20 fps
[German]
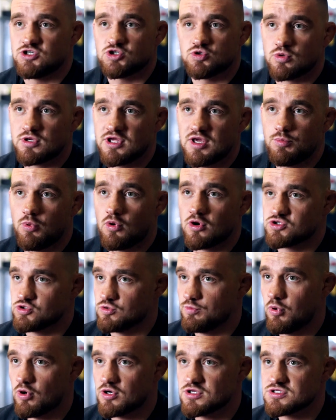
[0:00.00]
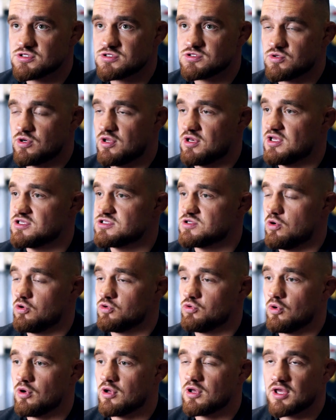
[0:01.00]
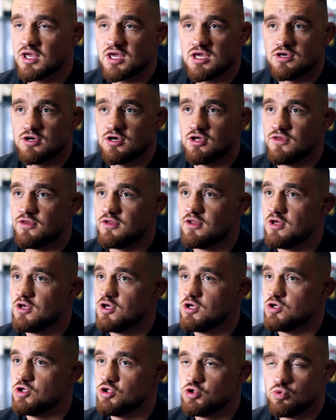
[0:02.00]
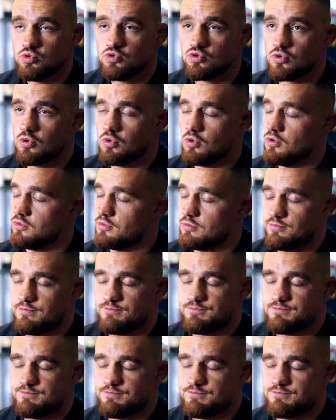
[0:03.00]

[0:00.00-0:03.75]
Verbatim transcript: du nicht nur Kickboxen und Boxen, sondern hast du auch noch Ringen, Judo.